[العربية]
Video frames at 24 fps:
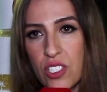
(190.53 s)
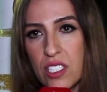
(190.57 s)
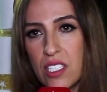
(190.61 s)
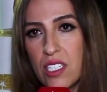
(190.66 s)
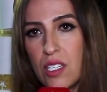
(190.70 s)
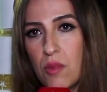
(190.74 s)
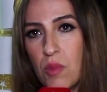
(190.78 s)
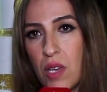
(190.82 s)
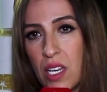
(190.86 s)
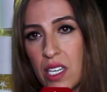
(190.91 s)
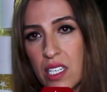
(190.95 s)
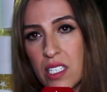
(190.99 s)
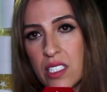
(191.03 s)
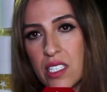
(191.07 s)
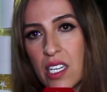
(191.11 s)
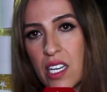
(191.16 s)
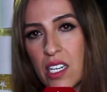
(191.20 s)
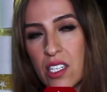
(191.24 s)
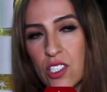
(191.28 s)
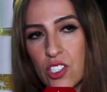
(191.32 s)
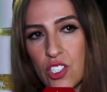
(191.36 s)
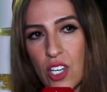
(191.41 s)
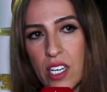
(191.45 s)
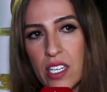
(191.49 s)
سينمائي
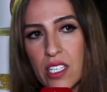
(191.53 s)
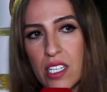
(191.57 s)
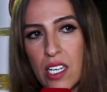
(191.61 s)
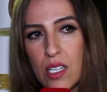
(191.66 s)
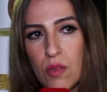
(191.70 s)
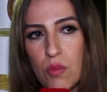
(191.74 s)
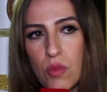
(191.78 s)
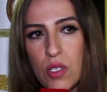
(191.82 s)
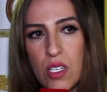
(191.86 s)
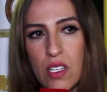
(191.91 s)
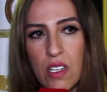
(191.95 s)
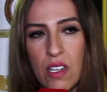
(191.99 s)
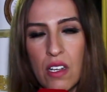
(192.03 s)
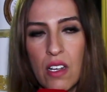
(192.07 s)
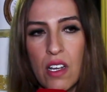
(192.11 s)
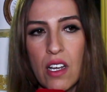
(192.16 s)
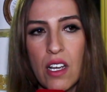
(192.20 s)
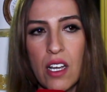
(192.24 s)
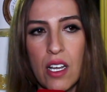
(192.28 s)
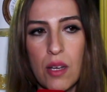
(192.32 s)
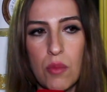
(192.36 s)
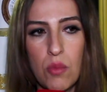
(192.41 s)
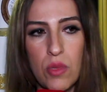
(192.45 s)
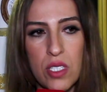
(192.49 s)
تخرج ايضا من
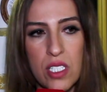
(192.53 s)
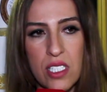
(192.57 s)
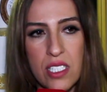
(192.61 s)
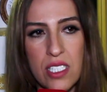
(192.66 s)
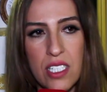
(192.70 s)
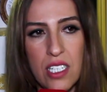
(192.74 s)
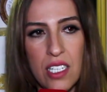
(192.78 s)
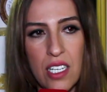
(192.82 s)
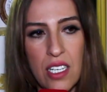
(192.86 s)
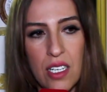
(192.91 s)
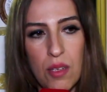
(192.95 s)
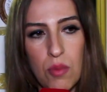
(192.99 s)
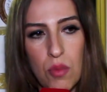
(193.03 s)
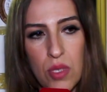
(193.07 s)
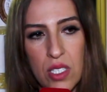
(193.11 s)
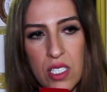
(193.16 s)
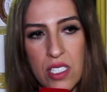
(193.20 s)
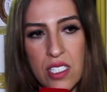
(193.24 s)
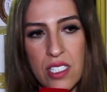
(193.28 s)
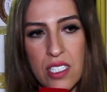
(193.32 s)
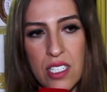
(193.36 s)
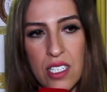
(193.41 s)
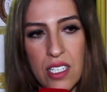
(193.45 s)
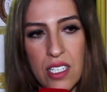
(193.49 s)
من من